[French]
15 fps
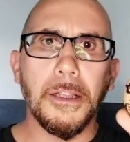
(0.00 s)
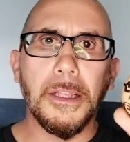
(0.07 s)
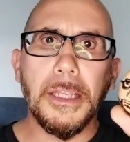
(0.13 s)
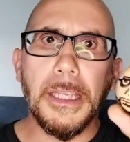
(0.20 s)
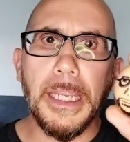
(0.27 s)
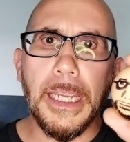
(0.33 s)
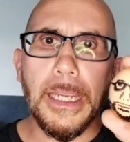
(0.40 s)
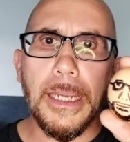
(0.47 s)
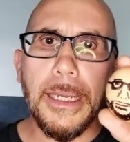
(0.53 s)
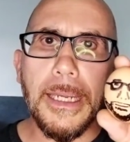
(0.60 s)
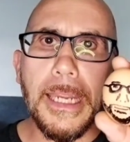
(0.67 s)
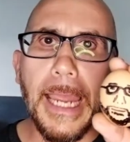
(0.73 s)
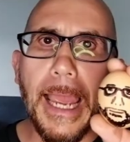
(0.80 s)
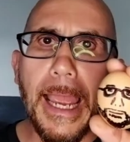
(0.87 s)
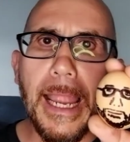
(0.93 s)

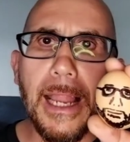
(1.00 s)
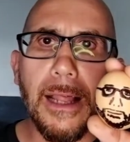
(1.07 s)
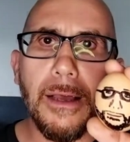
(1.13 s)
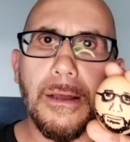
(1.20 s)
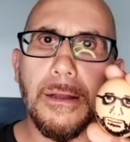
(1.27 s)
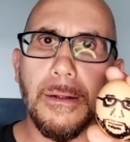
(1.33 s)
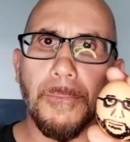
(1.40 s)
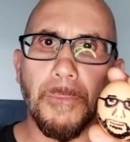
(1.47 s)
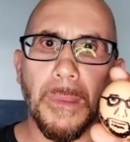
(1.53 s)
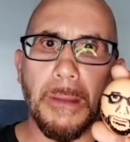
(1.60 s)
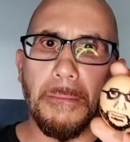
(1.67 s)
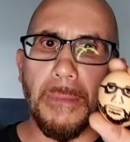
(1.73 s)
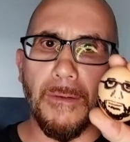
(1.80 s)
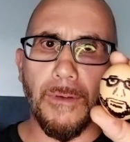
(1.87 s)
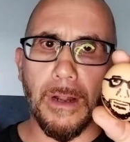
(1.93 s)
Nickel
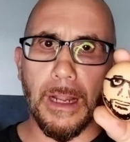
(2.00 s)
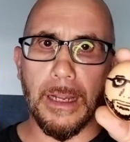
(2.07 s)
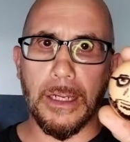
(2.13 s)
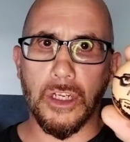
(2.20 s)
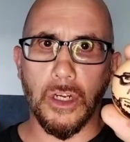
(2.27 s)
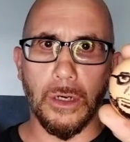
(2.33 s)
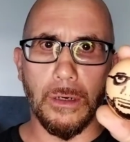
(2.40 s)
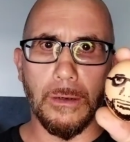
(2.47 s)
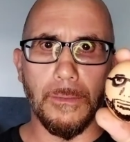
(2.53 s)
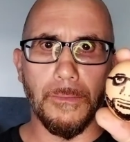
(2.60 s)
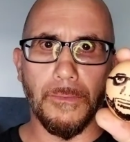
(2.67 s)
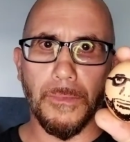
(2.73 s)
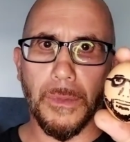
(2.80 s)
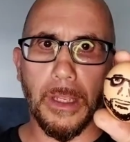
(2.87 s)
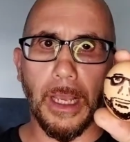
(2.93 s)
Ben voilà les gens,
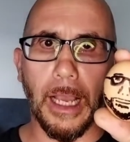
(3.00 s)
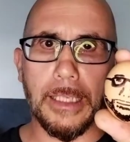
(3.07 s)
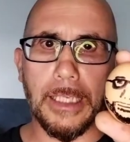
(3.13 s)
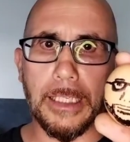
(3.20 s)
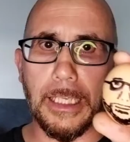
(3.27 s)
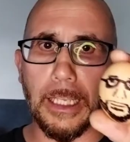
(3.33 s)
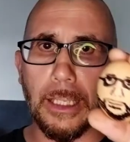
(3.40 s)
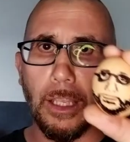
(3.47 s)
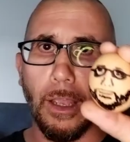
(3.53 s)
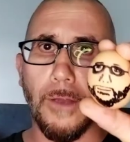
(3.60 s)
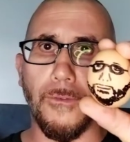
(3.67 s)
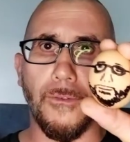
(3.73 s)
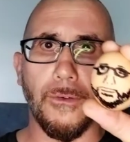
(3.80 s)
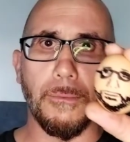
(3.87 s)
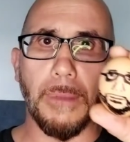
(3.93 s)
grâce à cet
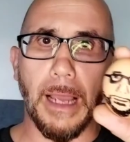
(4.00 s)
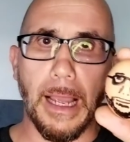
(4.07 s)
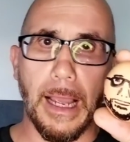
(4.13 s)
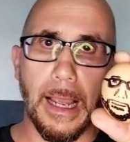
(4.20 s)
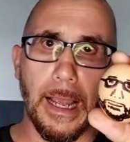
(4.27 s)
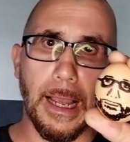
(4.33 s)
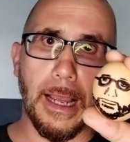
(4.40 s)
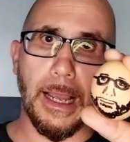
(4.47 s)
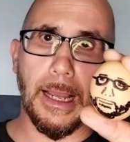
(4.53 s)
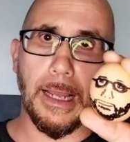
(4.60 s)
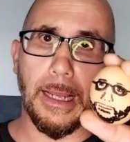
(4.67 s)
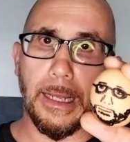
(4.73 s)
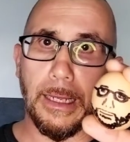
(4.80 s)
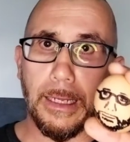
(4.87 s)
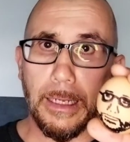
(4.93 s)
œuf,
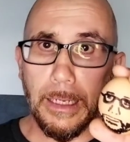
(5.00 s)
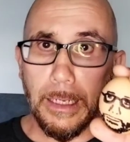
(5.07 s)
bah...